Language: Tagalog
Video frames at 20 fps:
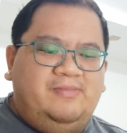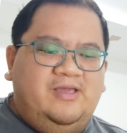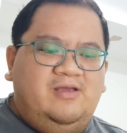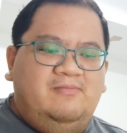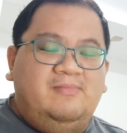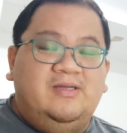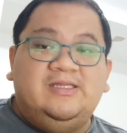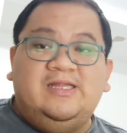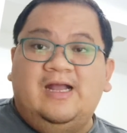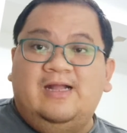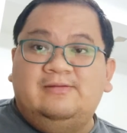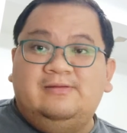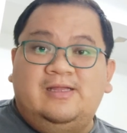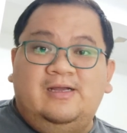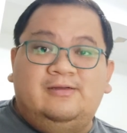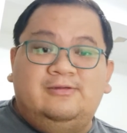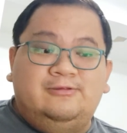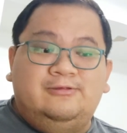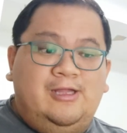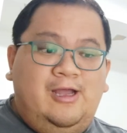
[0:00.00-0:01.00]
pa yung
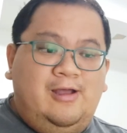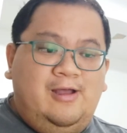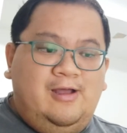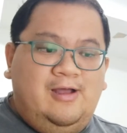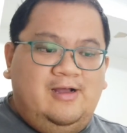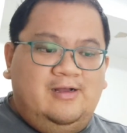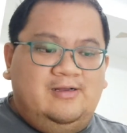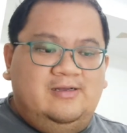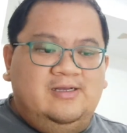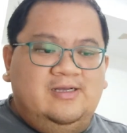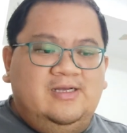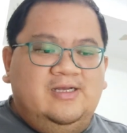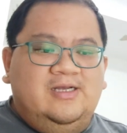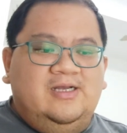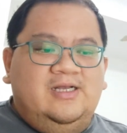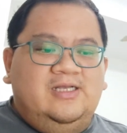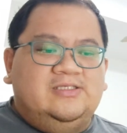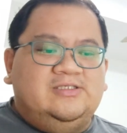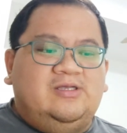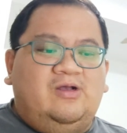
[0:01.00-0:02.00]
madadagdag
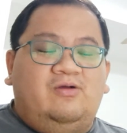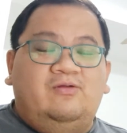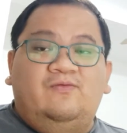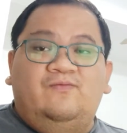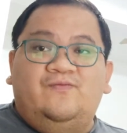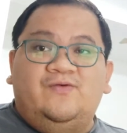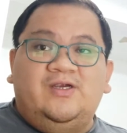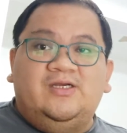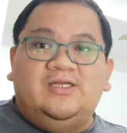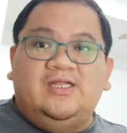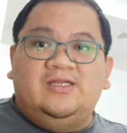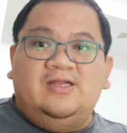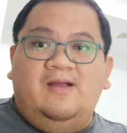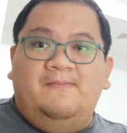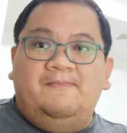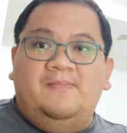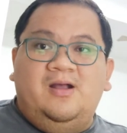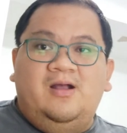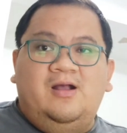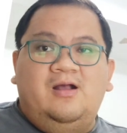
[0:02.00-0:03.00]
sa converted
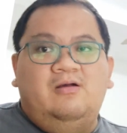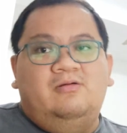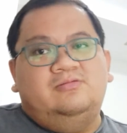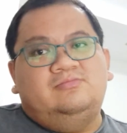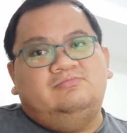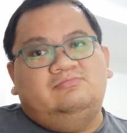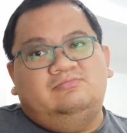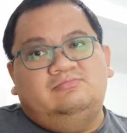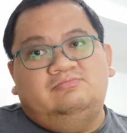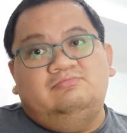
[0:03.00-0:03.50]
amount.